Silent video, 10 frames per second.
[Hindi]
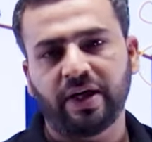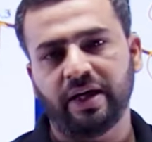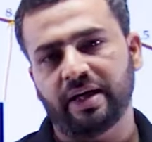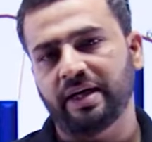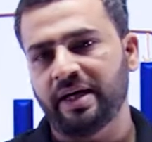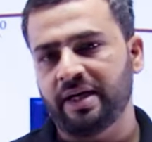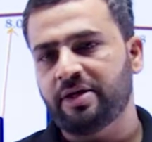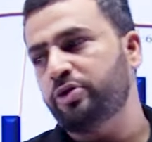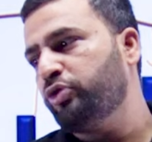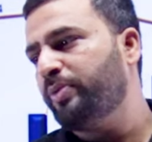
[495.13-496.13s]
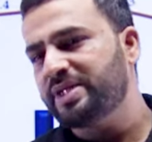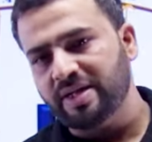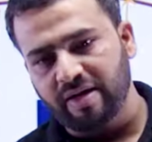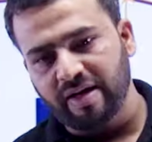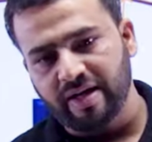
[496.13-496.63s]
लेके आए जो भी
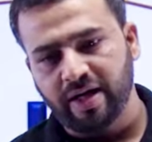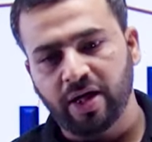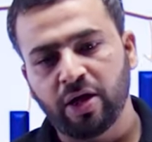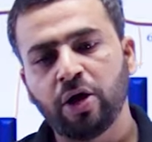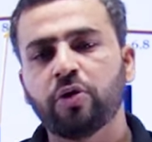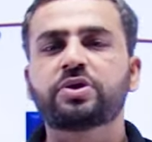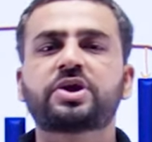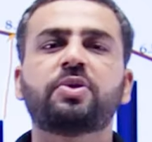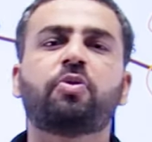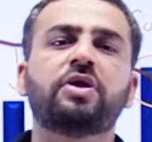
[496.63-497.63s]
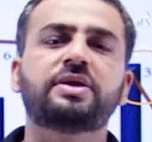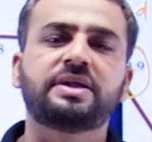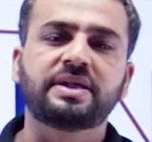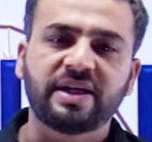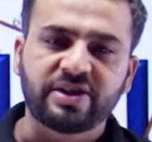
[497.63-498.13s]
सरकार आए उसकी
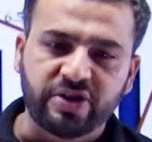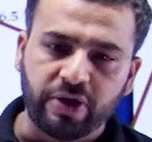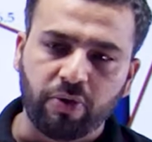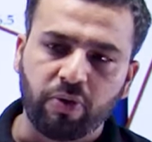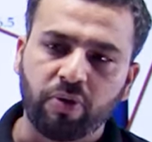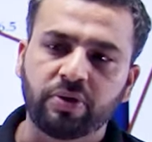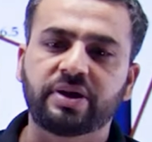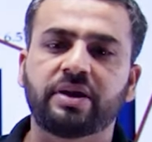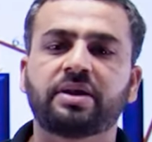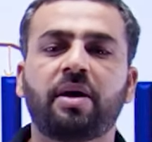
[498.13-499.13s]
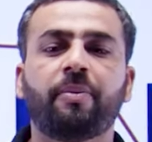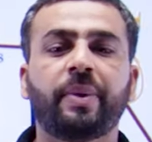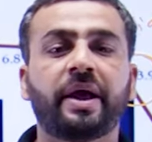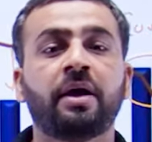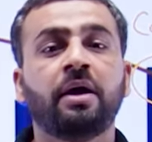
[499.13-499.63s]
पॉलिसीज़ अच्छी हों जनता
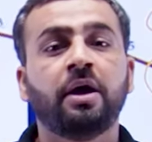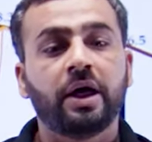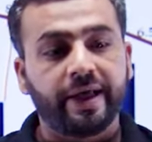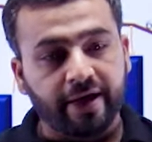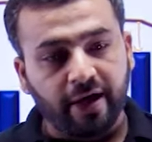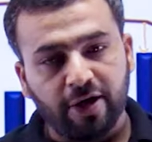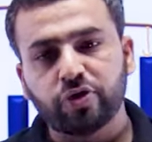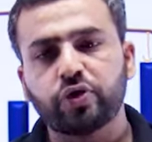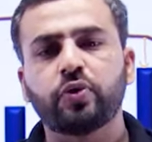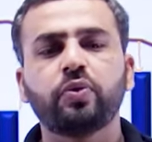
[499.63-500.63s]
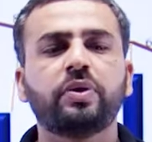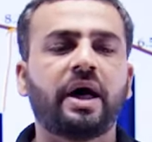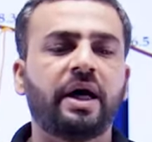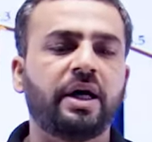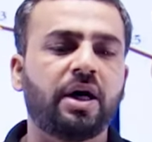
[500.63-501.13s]
में एक अलग जुनून
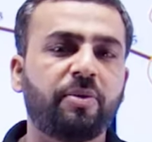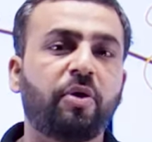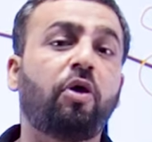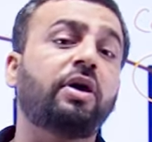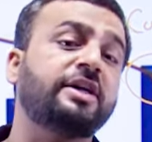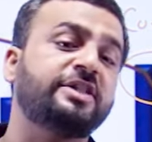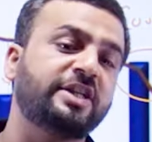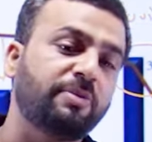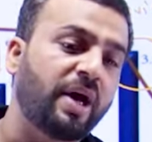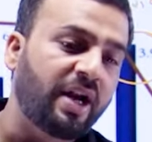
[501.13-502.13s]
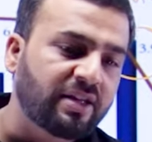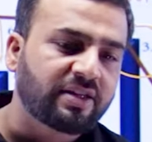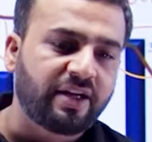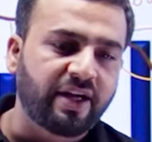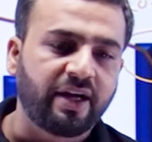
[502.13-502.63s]
आए हम और अच्छी मेहनत
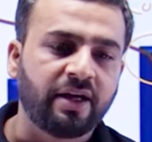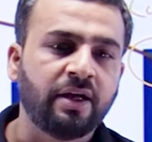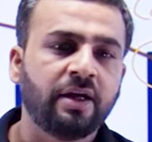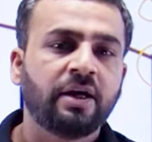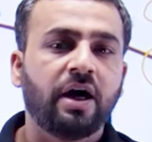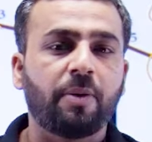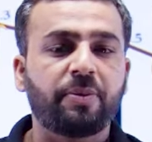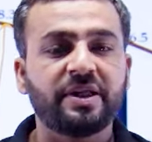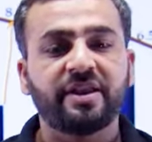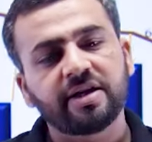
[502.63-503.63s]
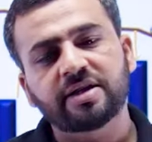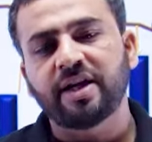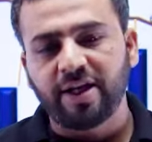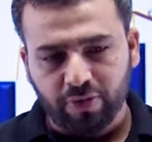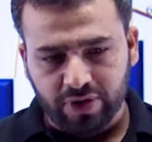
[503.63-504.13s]
करें अपने देश के
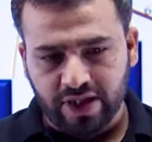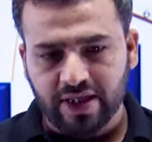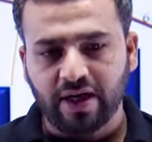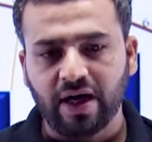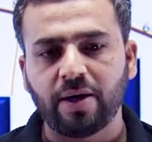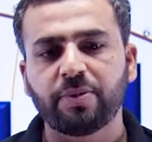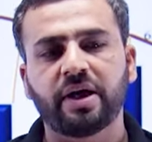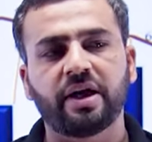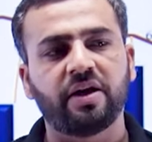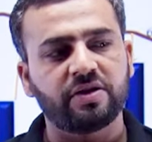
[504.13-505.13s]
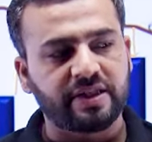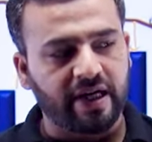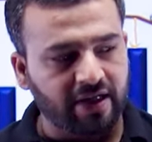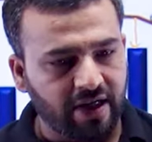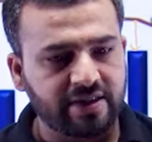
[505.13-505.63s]
लिए कुछ ऐसा काम करें
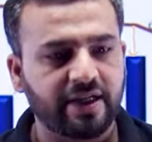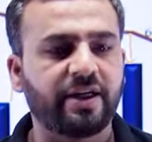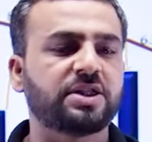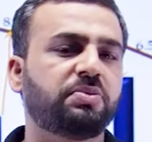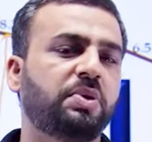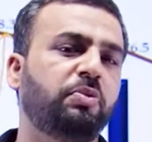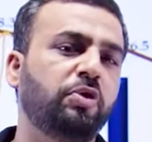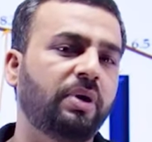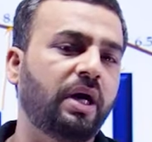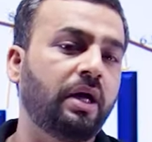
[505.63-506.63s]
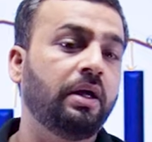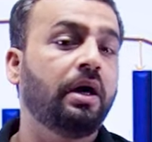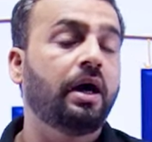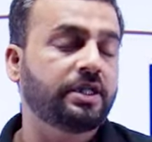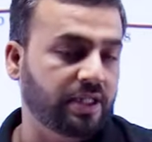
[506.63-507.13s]
सेक्ट, हर सेक्टर्स में बूम लाएं
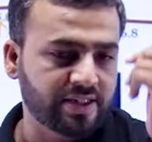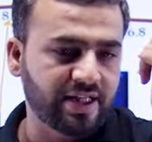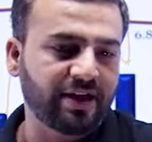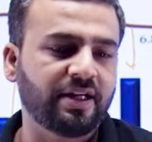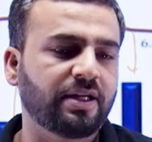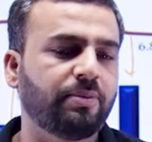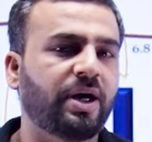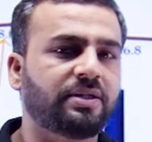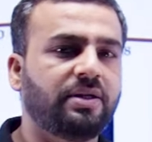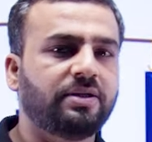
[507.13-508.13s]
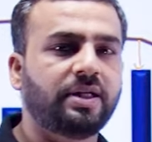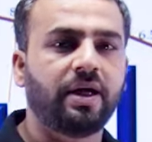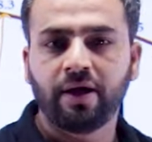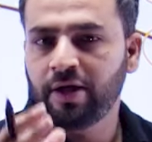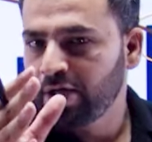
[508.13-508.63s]
अच्छा सेक्टर की बात करते
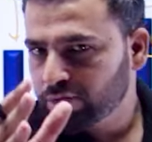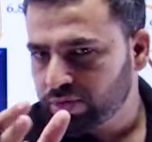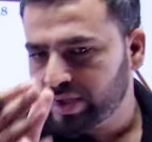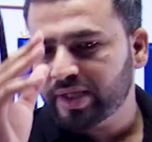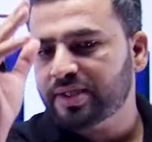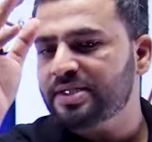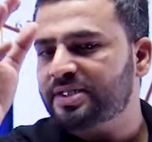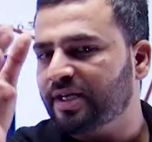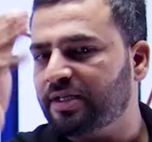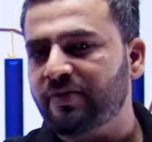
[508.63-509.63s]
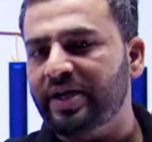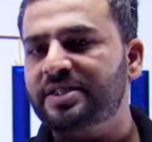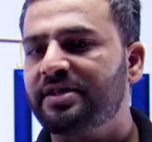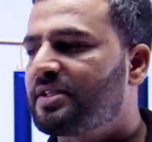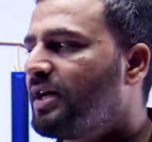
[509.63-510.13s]
हैं तो देखते हैं सेक्टर वाइज
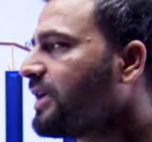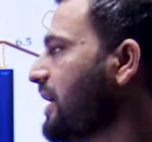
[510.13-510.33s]
किसका क्या